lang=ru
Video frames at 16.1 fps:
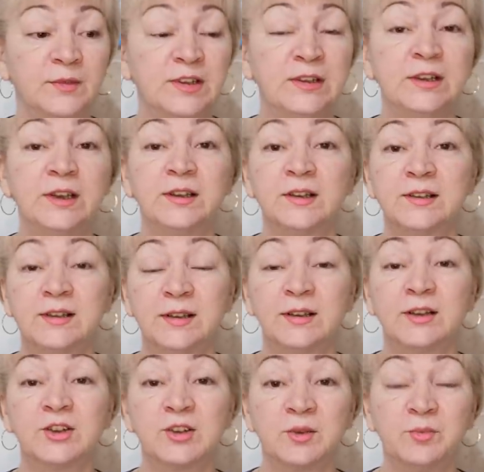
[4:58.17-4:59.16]
Снег,
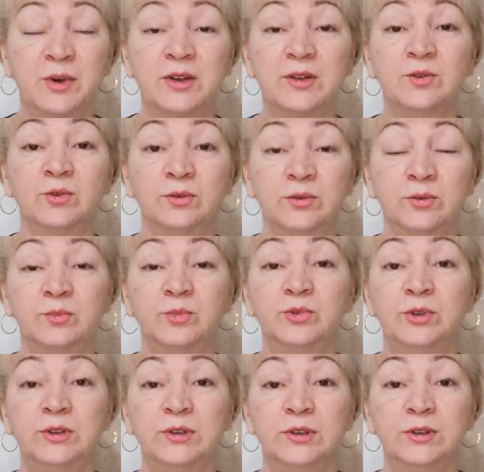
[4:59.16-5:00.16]
если даже и пойдет, он
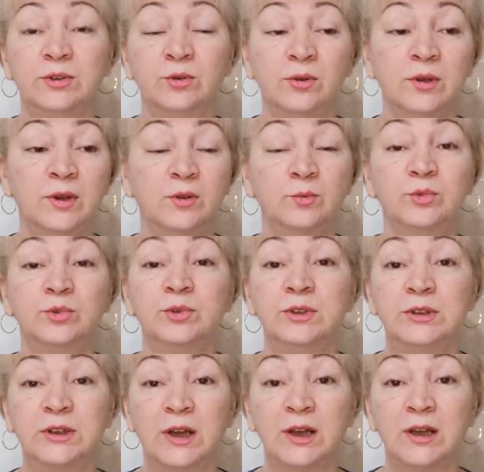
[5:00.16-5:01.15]
будет недолго, он
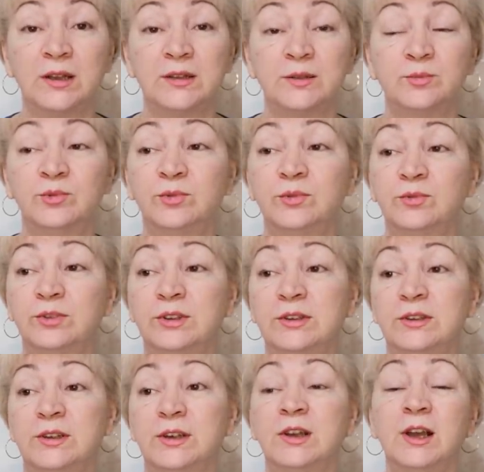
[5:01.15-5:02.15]
будет таять, и будут вот
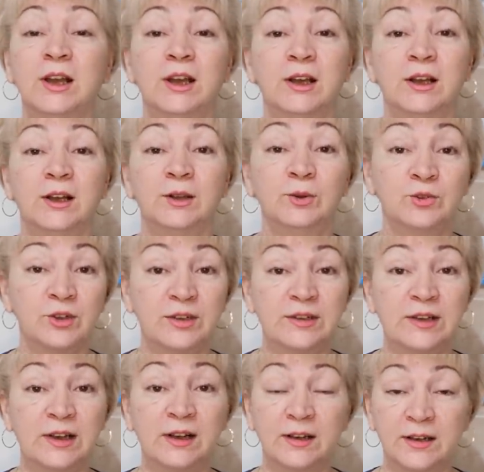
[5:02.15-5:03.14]
эти лужи,
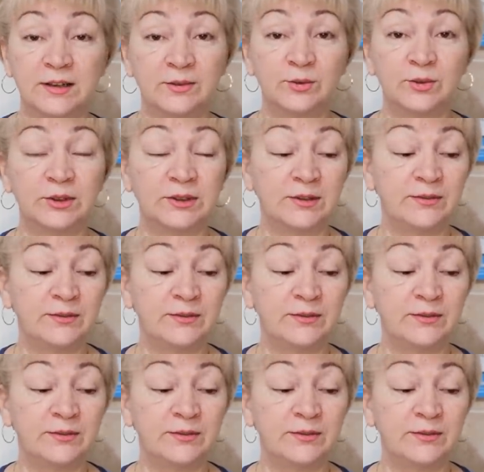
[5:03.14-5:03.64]
слякоть, и вот